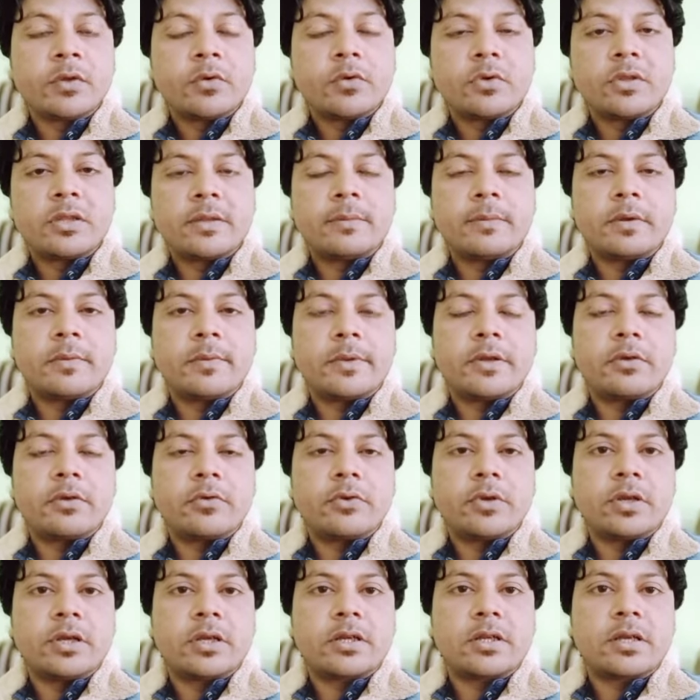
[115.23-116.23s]
उस नंबर पर ही
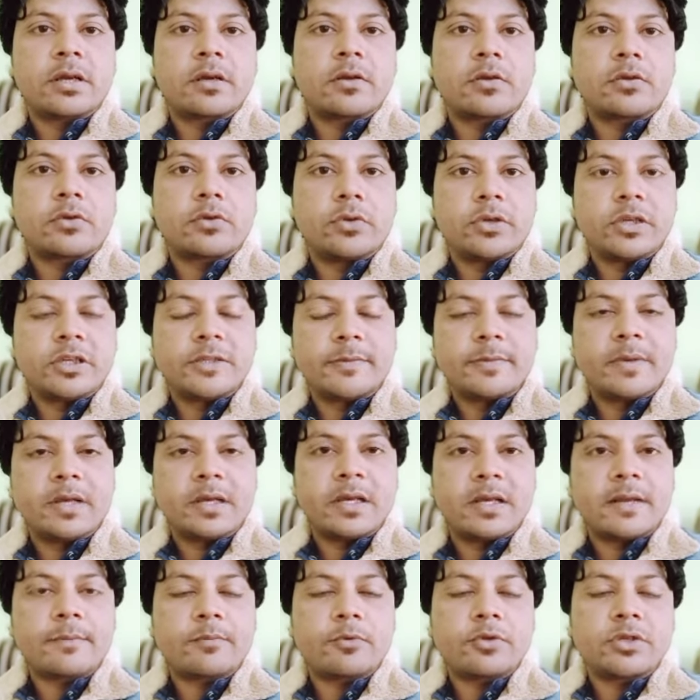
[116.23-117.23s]
कॉन्टैक्ट किया करो तो इसमें
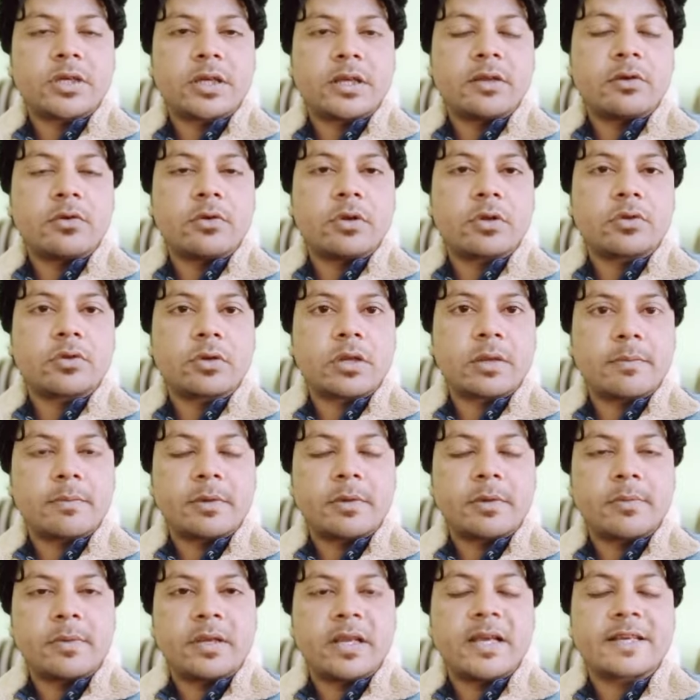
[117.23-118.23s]
अगर आपको जाना होगा तो
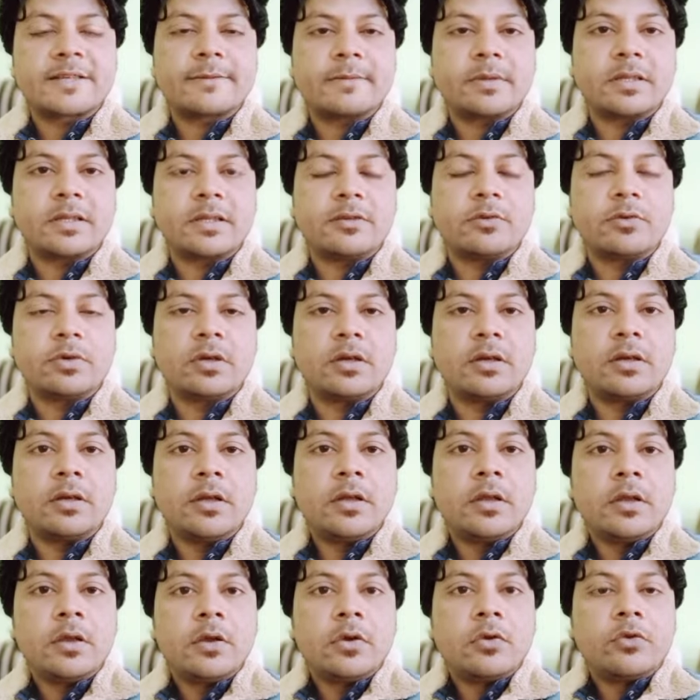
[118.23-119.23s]
नंबर मैं लास्ट में दे दूँगा
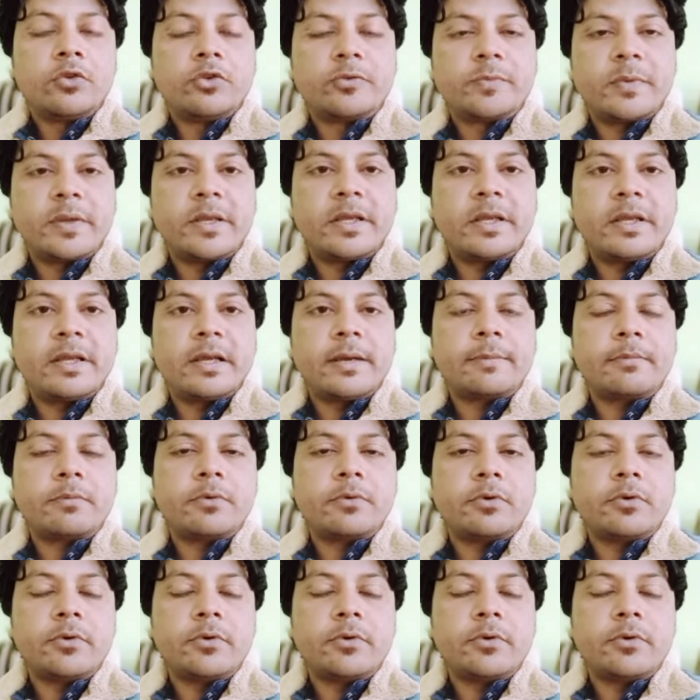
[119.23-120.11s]
उस पर ही आपको